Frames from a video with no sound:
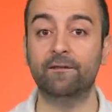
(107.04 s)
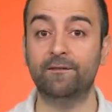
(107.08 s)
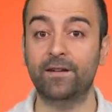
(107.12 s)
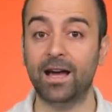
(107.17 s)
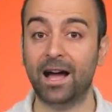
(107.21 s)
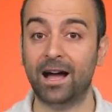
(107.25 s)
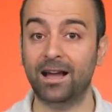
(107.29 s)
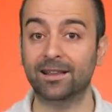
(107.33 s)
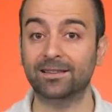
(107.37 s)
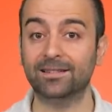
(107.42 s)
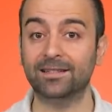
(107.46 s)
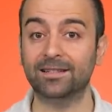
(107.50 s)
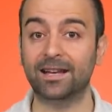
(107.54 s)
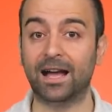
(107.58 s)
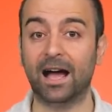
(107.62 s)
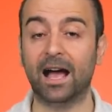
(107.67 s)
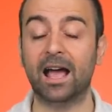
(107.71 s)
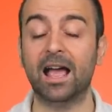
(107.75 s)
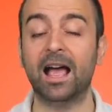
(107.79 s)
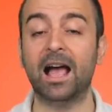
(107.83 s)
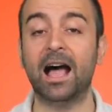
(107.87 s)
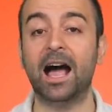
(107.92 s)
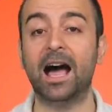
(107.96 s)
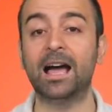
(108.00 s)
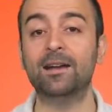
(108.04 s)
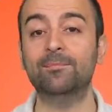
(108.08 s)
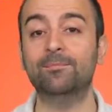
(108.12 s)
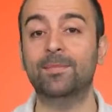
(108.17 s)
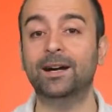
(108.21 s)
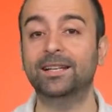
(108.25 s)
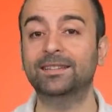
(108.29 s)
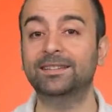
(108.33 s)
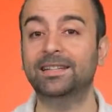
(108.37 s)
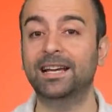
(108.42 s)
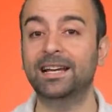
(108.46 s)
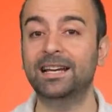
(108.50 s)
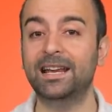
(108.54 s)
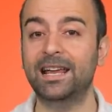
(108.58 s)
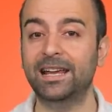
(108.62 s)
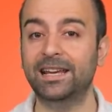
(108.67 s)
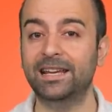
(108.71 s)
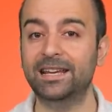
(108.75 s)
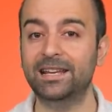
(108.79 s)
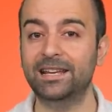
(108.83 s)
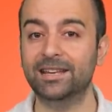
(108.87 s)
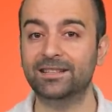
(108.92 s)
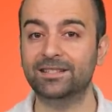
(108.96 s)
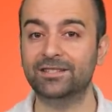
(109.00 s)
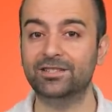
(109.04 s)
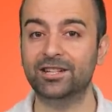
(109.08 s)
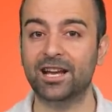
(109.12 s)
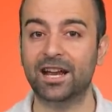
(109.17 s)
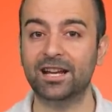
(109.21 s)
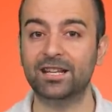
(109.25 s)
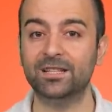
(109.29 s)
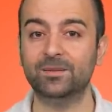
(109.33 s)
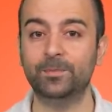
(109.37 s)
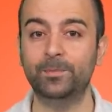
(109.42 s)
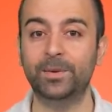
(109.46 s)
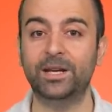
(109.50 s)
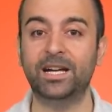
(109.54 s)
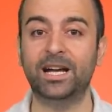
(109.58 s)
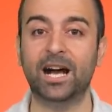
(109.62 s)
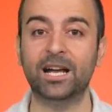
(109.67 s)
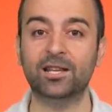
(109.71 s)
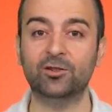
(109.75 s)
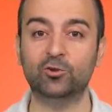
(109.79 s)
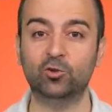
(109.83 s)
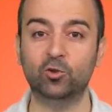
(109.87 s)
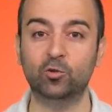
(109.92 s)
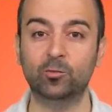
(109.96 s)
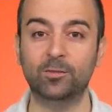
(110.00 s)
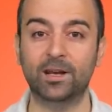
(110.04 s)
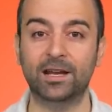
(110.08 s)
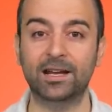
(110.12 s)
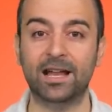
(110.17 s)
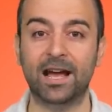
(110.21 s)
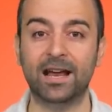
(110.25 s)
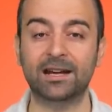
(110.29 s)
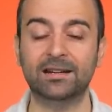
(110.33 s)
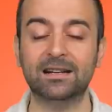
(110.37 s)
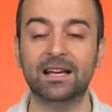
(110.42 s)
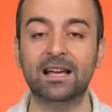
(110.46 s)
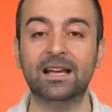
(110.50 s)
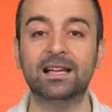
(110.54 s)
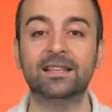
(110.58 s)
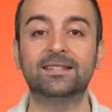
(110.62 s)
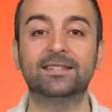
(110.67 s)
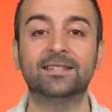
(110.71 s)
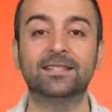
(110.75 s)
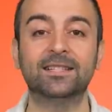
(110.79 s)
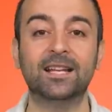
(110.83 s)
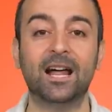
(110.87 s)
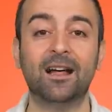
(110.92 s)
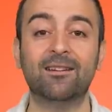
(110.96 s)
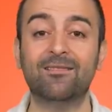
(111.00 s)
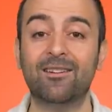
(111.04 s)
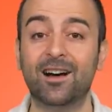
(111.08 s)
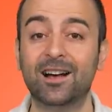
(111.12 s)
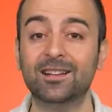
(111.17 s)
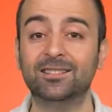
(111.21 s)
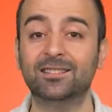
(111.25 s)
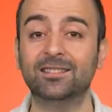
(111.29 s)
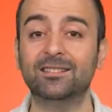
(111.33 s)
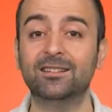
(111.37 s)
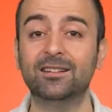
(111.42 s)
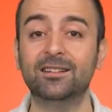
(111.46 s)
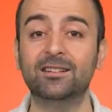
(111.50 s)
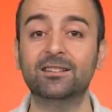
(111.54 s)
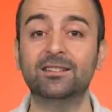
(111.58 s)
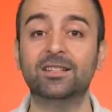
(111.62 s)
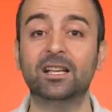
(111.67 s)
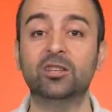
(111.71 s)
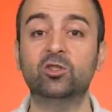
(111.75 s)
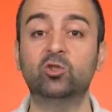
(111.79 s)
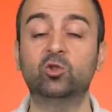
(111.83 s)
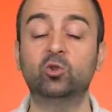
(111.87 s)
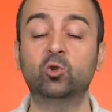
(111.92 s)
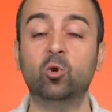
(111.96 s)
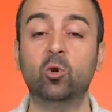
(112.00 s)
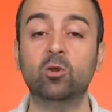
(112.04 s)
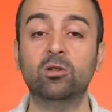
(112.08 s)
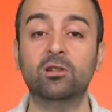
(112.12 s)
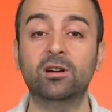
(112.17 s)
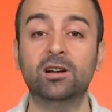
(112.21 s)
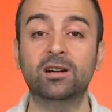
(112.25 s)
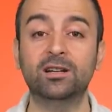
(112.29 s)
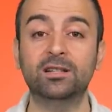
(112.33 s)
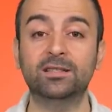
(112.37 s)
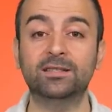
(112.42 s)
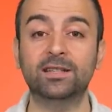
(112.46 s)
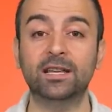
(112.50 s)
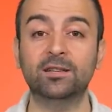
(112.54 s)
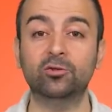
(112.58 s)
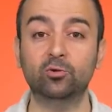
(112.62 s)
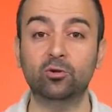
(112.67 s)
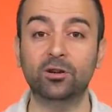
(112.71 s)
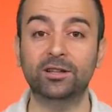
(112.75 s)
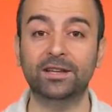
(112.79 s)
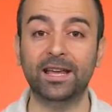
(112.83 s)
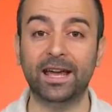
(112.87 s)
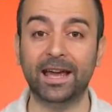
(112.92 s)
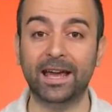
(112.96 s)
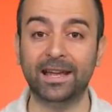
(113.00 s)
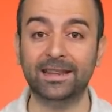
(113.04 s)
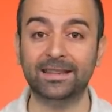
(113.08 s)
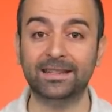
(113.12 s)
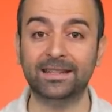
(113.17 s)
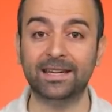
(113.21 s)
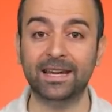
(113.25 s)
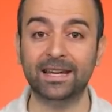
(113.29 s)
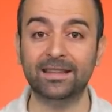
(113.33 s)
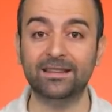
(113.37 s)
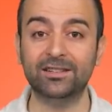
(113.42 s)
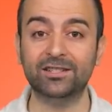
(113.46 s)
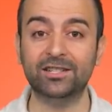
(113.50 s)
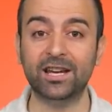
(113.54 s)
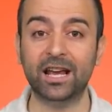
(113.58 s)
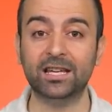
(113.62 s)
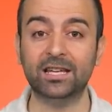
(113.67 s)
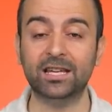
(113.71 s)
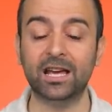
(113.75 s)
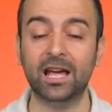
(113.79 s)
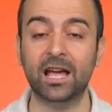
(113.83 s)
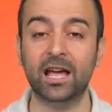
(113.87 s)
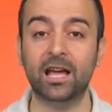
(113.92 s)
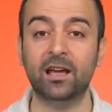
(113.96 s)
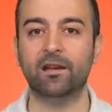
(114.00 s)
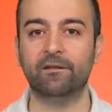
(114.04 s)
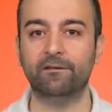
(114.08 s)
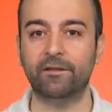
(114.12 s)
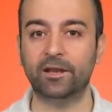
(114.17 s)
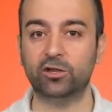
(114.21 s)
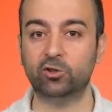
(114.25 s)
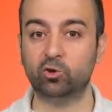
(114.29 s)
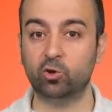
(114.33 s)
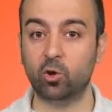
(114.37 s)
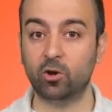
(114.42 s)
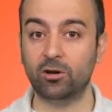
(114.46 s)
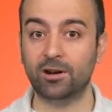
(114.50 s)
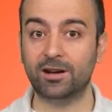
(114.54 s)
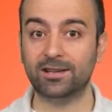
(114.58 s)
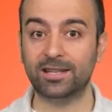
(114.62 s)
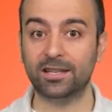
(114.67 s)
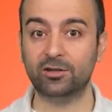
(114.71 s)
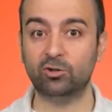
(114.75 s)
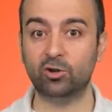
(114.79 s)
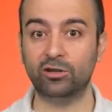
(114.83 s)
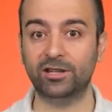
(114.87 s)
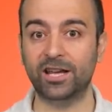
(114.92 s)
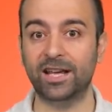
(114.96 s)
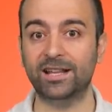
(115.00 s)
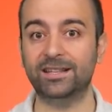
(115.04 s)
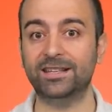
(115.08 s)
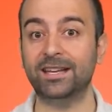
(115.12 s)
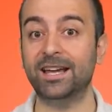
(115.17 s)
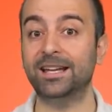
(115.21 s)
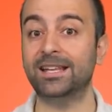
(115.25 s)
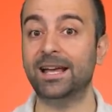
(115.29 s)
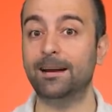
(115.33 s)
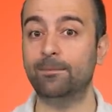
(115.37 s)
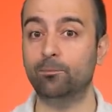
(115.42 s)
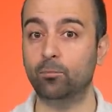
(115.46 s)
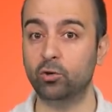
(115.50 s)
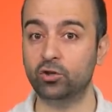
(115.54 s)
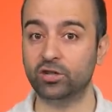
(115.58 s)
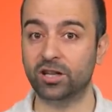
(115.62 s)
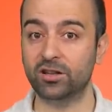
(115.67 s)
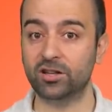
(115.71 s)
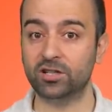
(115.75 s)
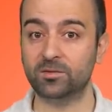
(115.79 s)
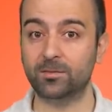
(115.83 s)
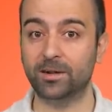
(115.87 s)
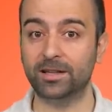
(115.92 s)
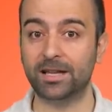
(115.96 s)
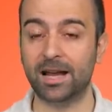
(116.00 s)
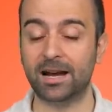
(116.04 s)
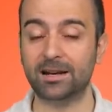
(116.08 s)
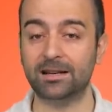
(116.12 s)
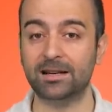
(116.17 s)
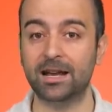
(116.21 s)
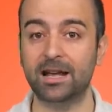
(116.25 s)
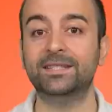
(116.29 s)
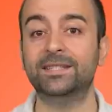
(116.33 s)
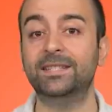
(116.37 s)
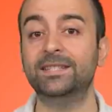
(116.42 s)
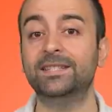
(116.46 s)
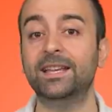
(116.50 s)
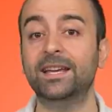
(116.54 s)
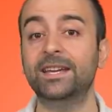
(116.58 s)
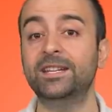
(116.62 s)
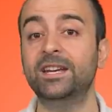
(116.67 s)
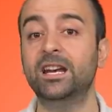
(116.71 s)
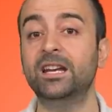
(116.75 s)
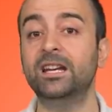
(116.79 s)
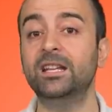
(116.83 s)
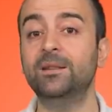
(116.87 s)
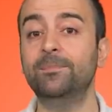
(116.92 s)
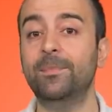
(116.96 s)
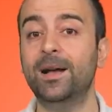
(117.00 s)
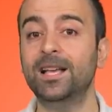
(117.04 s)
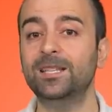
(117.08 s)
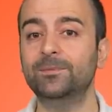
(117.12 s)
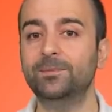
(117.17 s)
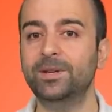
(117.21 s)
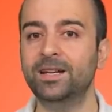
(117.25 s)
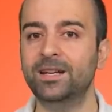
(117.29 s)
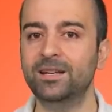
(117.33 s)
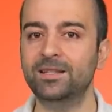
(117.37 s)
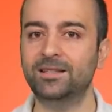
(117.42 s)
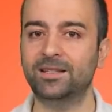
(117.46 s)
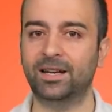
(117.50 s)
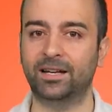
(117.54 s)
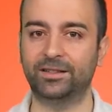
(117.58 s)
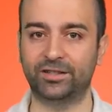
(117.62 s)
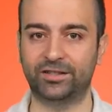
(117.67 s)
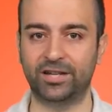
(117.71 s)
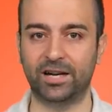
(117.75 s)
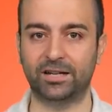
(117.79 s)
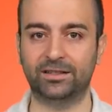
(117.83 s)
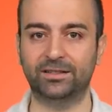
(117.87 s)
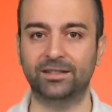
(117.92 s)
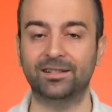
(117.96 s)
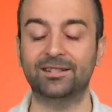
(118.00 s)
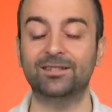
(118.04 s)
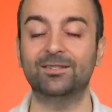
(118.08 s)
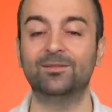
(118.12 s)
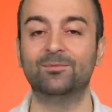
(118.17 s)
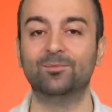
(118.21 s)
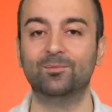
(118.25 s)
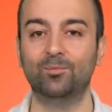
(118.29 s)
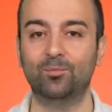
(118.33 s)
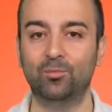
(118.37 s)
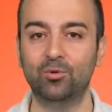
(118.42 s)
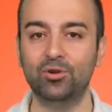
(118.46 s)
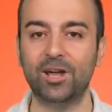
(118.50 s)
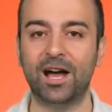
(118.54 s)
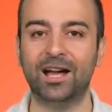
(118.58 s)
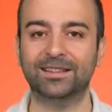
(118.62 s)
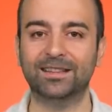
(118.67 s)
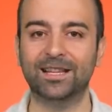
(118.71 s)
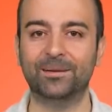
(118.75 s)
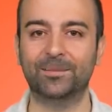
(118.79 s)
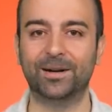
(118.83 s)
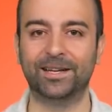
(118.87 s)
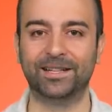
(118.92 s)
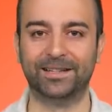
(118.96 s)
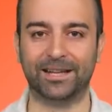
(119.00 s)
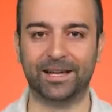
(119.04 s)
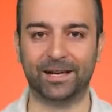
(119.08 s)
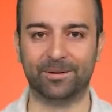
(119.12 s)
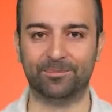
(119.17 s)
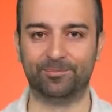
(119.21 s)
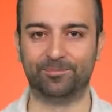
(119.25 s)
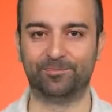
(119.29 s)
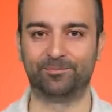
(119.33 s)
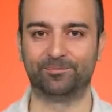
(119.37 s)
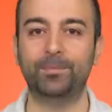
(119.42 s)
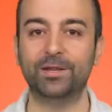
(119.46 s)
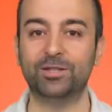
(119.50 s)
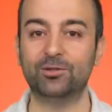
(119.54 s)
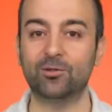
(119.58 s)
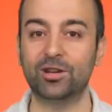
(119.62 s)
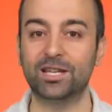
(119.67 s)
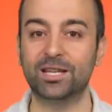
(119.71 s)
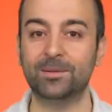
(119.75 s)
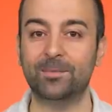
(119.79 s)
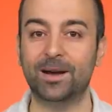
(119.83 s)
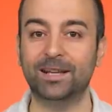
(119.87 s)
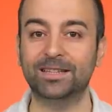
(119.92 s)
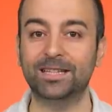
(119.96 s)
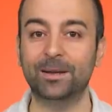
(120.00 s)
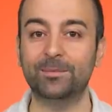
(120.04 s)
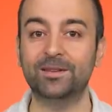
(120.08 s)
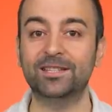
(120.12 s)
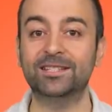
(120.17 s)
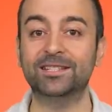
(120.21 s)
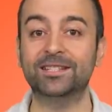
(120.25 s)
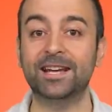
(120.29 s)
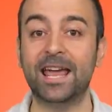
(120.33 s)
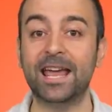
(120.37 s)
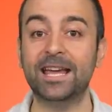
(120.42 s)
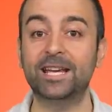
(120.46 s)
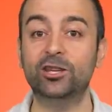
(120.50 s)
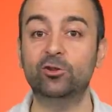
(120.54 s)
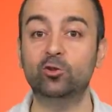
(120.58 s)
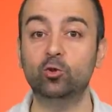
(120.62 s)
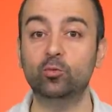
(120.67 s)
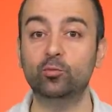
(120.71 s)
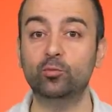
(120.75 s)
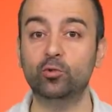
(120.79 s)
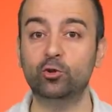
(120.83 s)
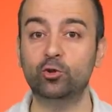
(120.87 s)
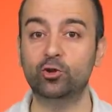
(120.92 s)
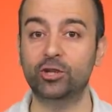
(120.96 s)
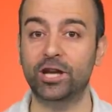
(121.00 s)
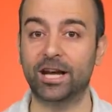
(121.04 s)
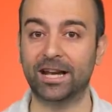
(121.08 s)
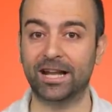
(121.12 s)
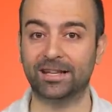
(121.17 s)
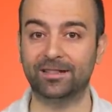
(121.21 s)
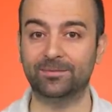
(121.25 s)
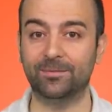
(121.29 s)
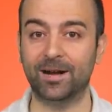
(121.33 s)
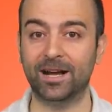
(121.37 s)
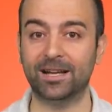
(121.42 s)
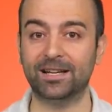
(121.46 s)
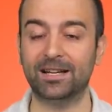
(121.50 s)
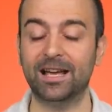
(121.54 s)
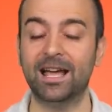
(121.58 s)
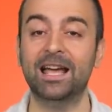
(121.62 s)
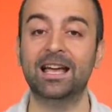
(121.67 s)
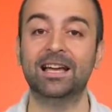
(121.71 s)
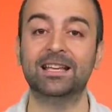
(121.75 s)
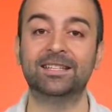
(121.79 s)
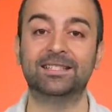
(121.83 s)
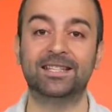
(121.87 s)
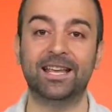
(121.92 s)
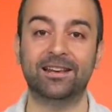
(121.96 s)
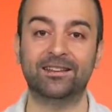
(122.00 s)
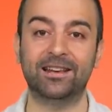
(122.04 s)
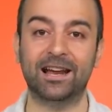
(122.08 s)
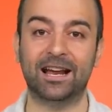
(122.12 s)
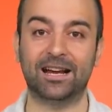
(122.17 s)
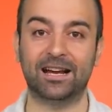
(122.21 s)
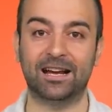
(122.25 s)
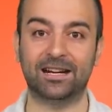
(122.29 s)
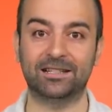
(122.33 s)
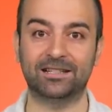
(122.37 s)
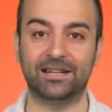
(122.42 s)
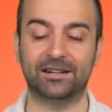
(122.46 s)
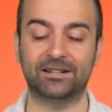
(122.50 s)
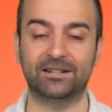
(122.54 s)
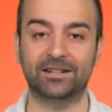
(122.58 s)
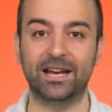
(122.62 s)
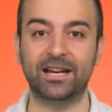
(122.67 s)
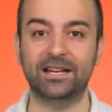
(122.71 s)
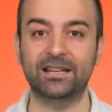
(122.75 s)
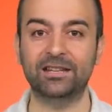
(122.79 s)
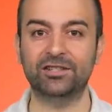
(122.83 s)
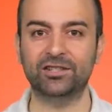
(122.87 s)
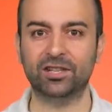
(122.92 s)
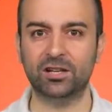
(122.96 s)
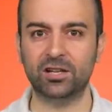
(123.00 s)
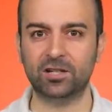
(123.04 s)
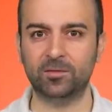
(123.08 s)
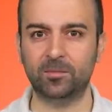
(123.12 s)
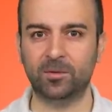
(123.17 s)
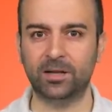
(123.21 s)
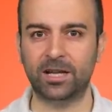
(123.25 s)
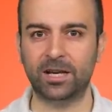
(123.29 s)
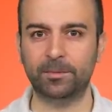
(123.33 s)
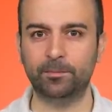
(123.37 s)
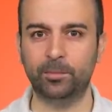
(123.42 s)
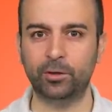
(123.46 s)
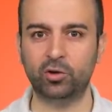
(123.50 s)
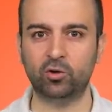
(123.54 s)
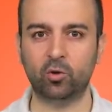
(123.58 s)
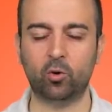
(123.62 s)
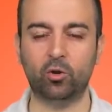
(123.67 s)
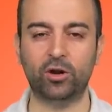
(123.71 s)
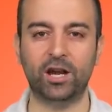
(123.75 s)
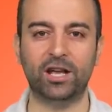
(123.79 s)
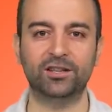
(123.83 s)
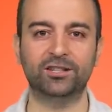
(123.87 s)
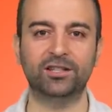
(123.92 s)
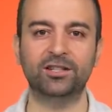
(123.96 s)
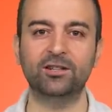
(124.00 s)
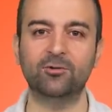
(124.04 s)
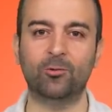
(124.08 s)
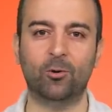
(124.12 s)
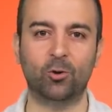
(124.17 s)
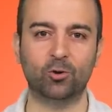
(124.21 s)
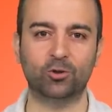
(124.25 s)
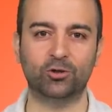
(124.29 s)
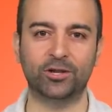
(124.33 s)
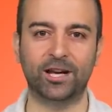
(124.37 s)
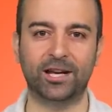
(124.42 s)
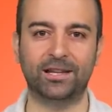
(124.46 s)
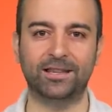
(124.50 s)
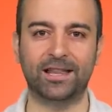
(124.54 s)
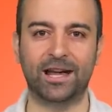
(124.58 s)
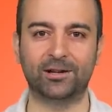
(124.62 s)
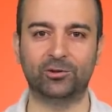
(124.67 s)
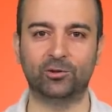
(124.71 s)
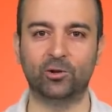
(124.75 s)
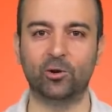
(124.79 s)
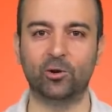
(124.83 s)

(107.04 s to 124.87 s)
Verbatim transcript: ve altına her maddeyle ilgili yazacağınız birkaç cümleler sınav hazırlığınıza çok kısa sürede etki edecek ve çok kısa sürede etki eden bu çalışmalar size inanılmaz bir hız katacaktır. Bunu atlamayın derim. Bir sonraki maddemiz renk cümbüşü yaratmak. Sevgili arkadaşlar renkli çalışmalar birçok öğrencinin hoşuna gider.